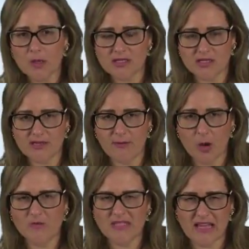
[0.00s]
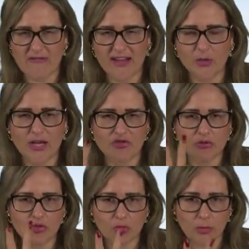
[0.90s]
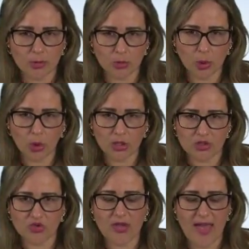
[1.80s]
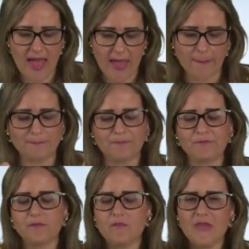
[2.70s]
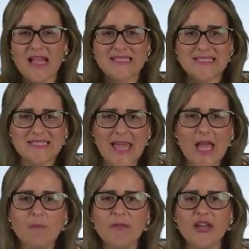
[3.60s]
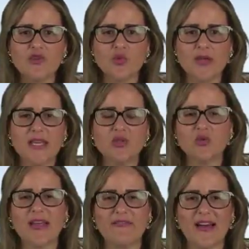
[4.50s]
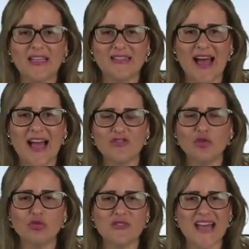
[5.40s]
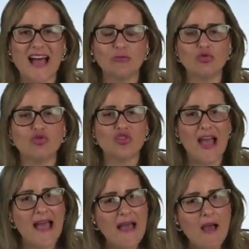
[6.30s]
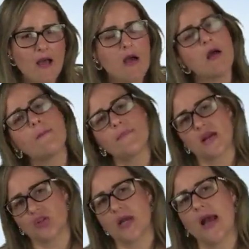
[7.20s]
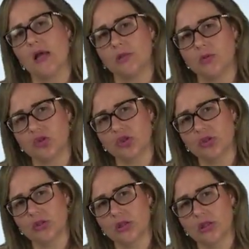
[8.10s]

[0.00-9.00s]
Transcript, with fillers: coisa que você vai observar do artigo de número 2 é sem prejuízo da validade dos atos já praticados.